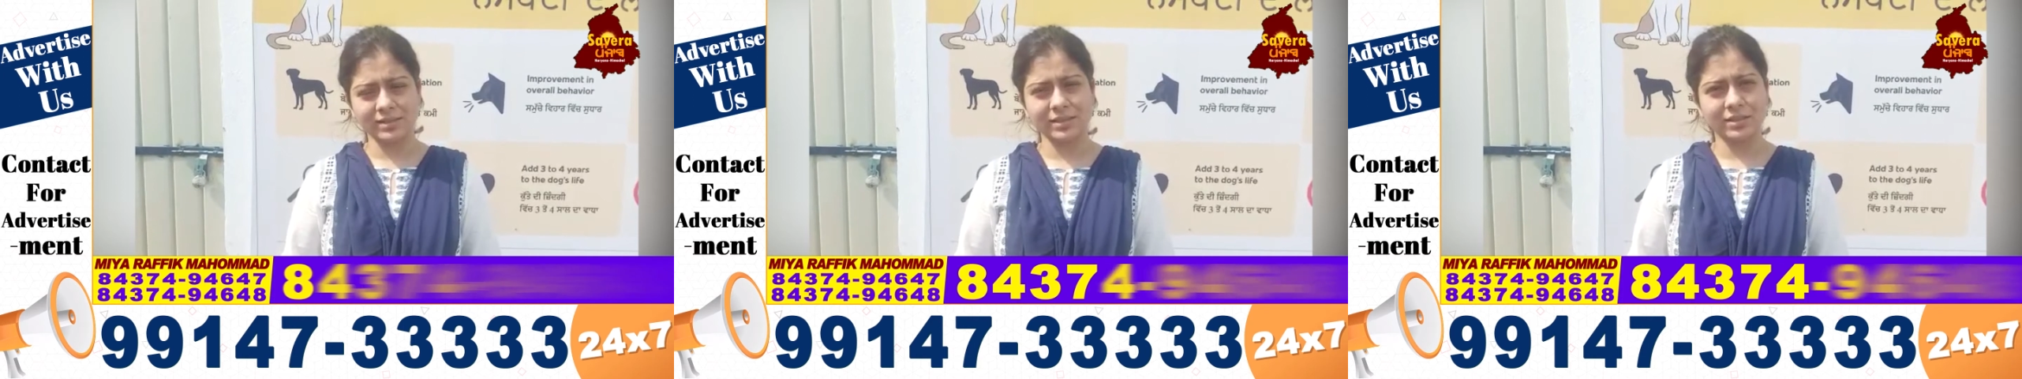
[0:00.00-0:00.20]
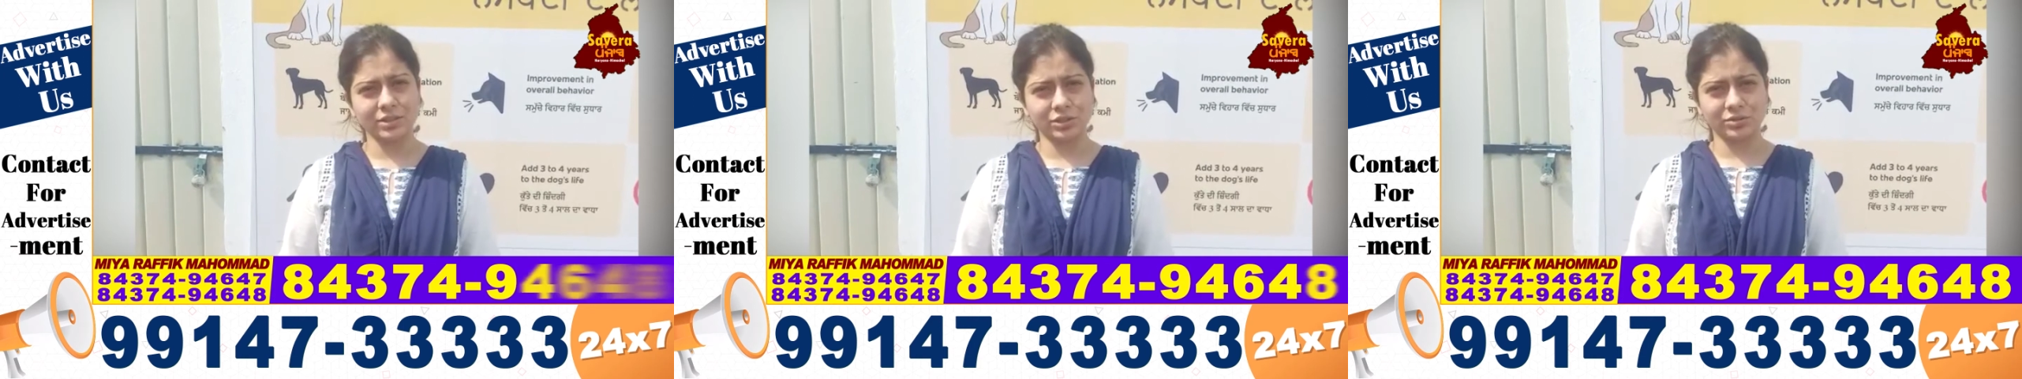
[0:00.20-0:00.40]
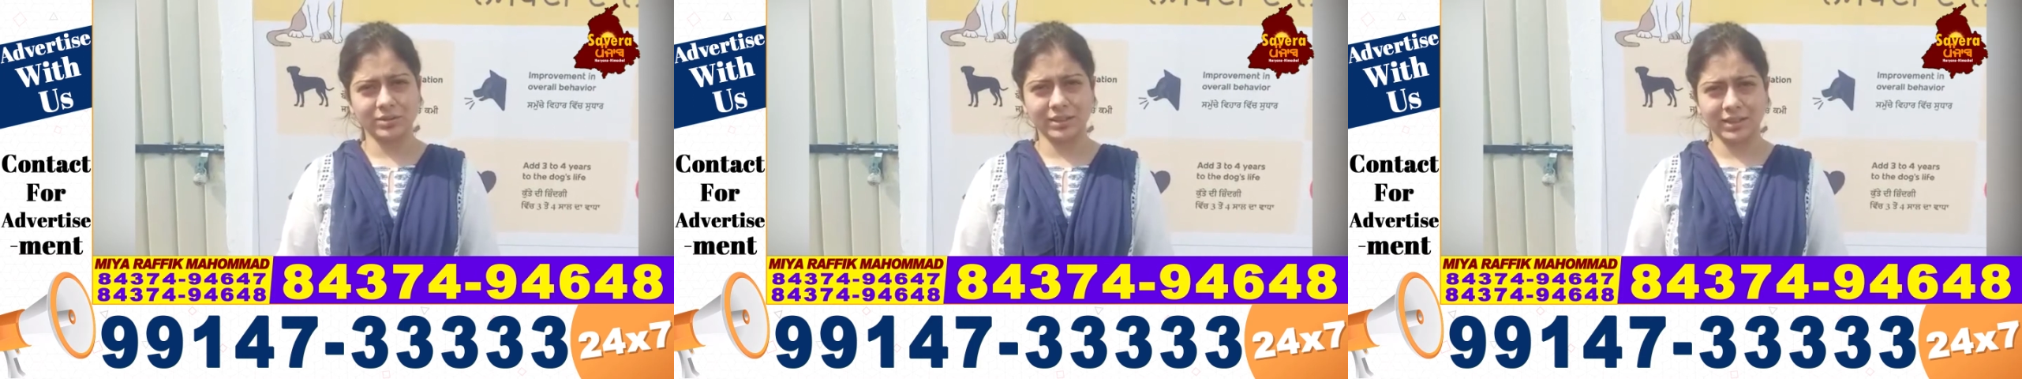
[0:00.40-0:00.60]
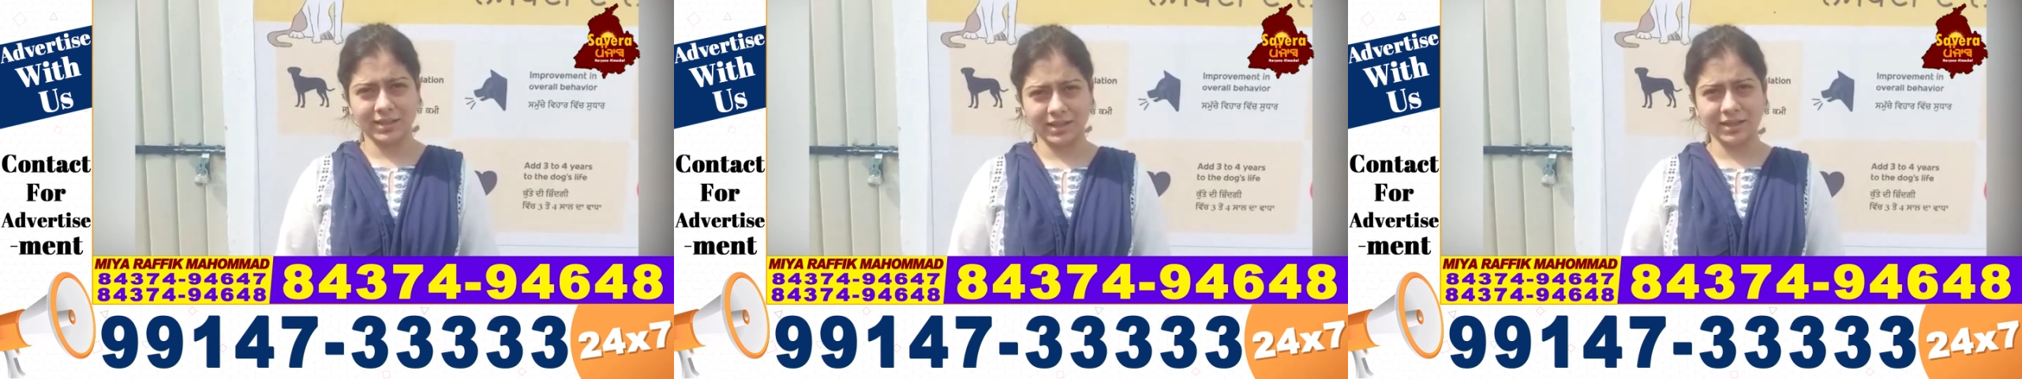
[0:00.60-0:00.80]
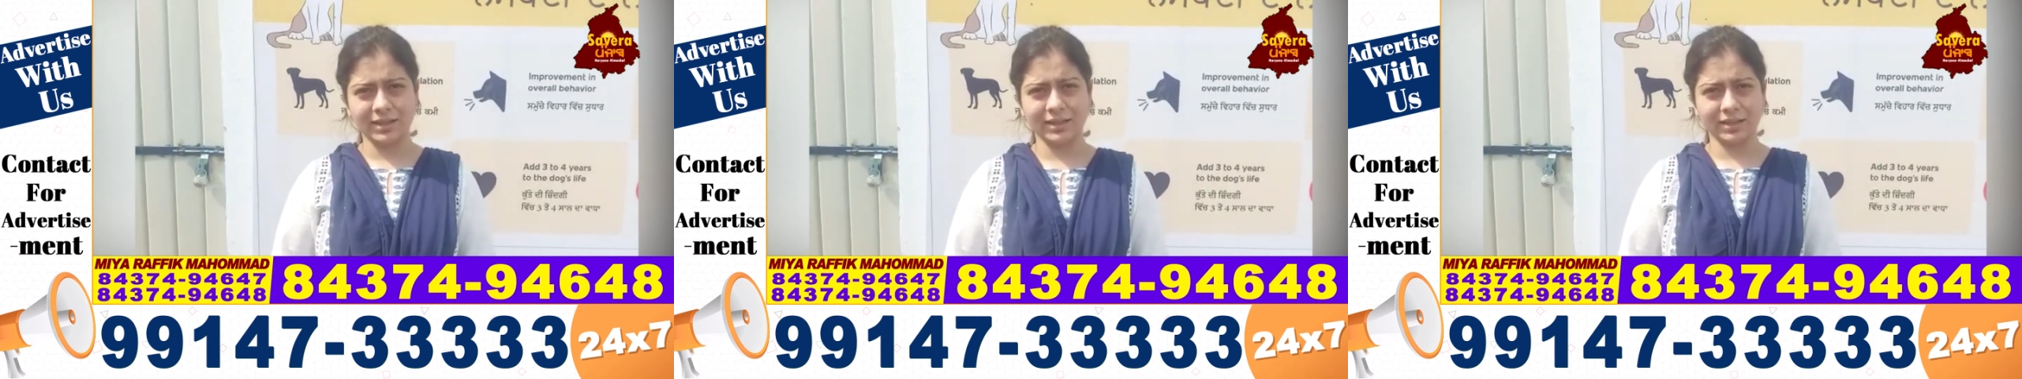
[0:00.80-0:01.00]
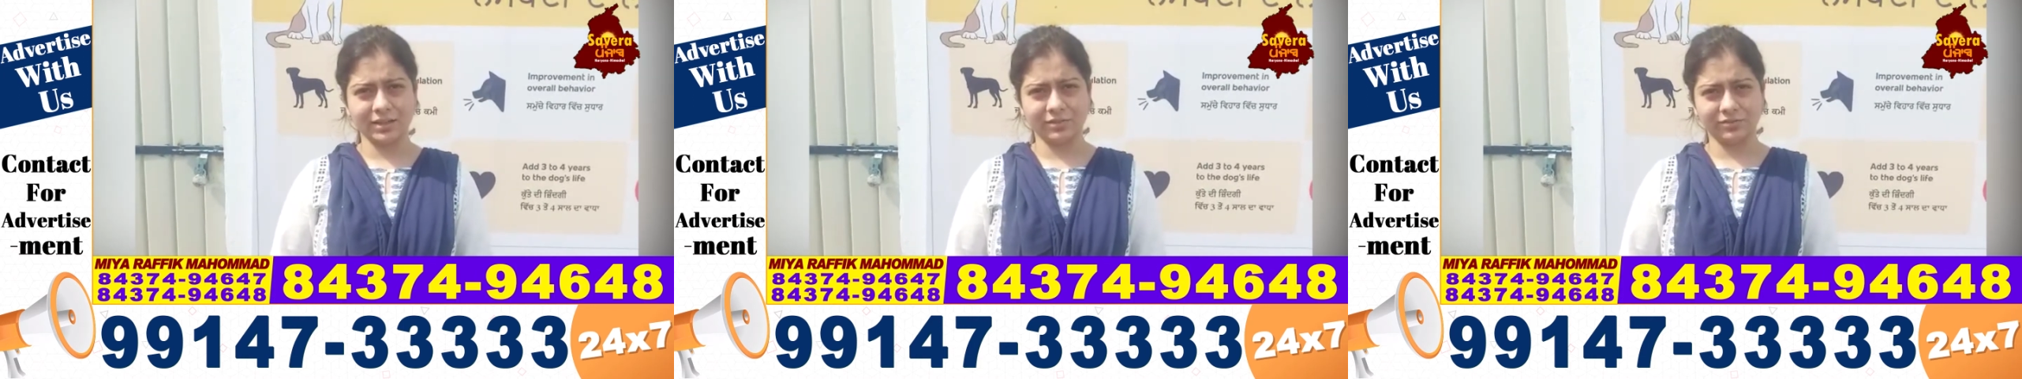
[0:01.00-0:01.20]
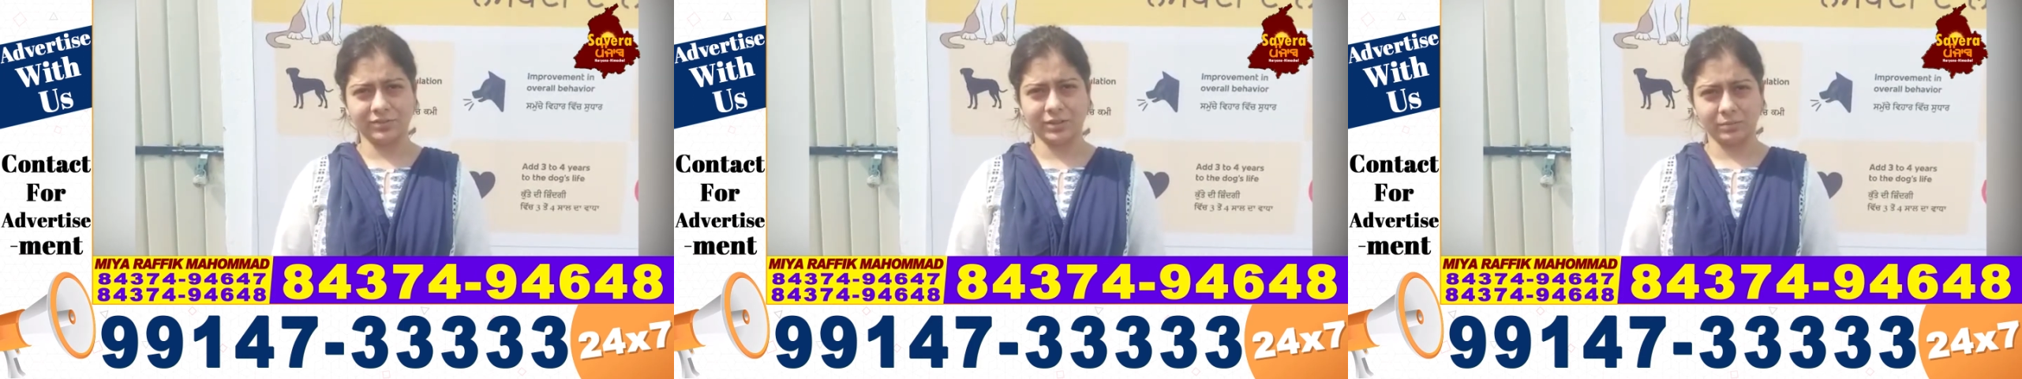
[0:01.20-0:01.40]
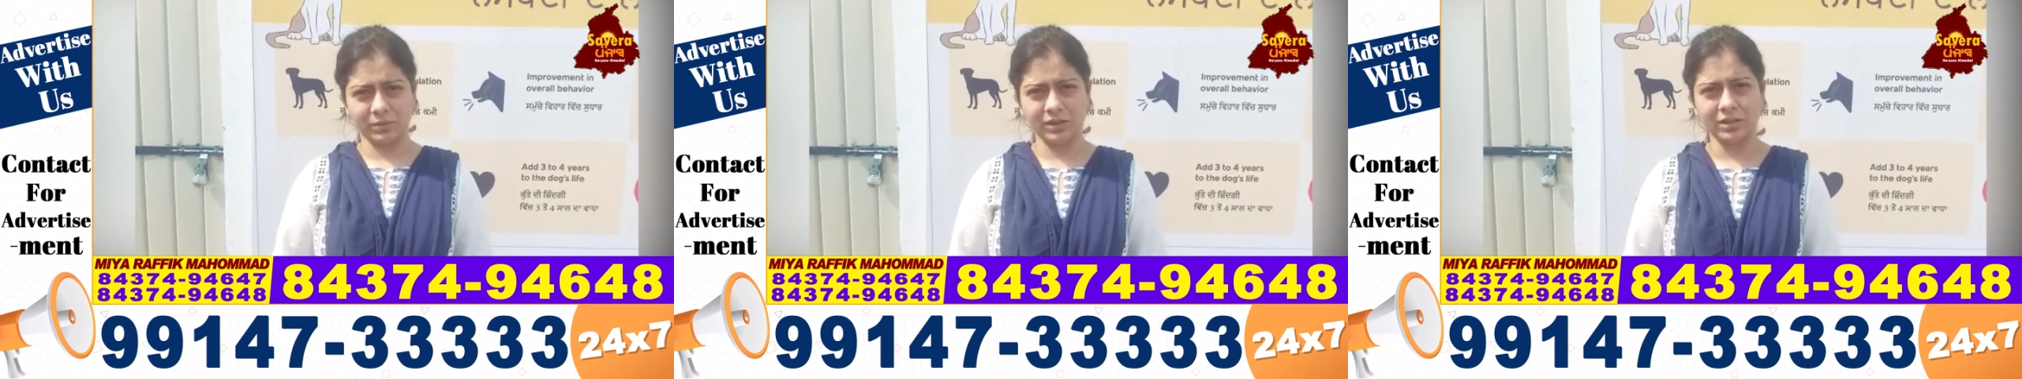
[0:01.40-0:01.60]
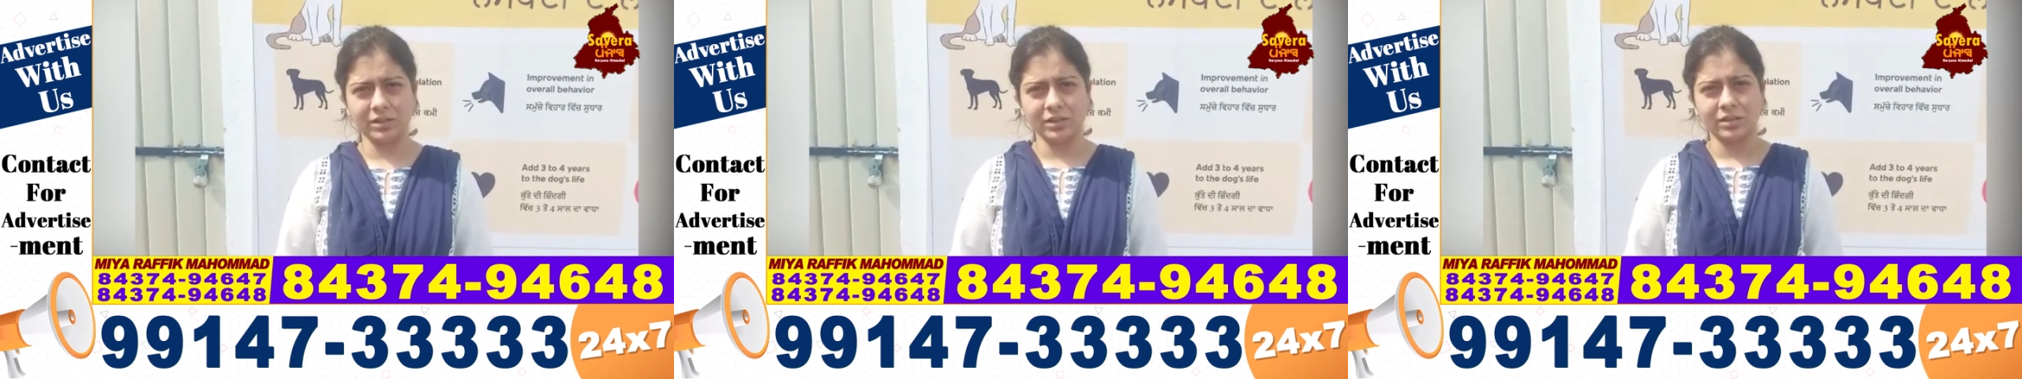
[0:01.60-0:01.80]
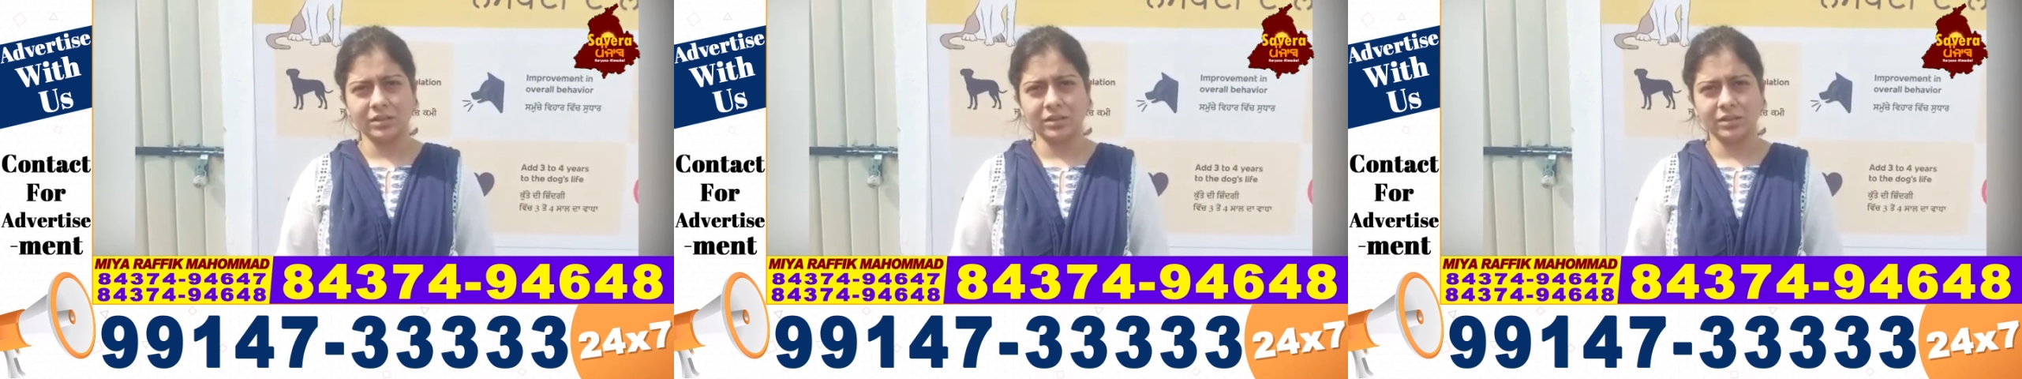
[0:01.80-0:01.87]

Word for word: कर चुके हैं एक हफ्ते में